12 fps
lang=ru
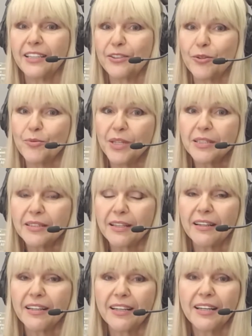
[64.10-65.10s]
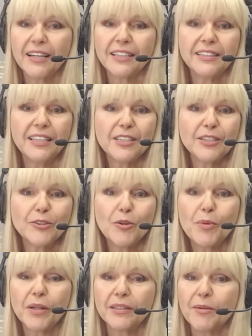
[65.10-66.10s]
то место, где
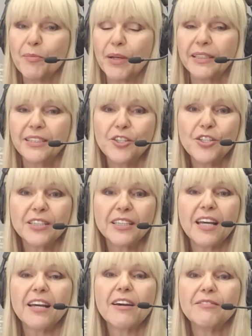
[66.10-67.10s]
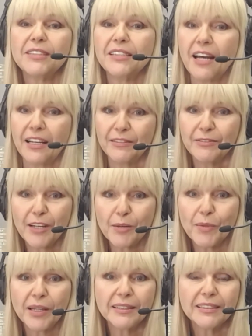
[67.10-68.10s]
собрана практически вся
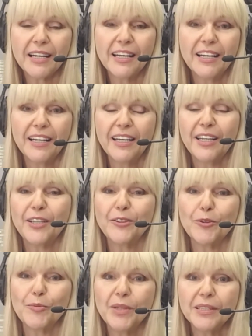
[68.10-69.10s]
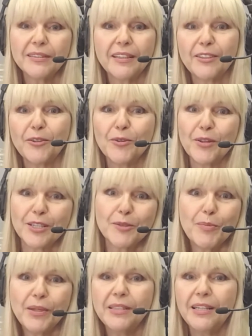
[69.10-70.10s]
информация и то место, такой
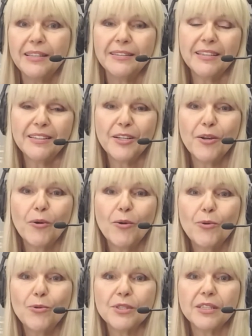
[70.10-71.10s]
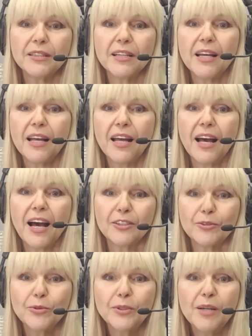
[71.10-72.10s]
распределительный узел —
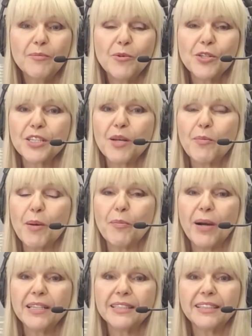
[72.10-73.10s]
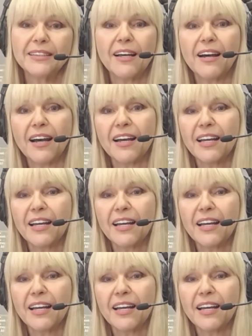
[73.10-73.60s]
откуда можно попасть на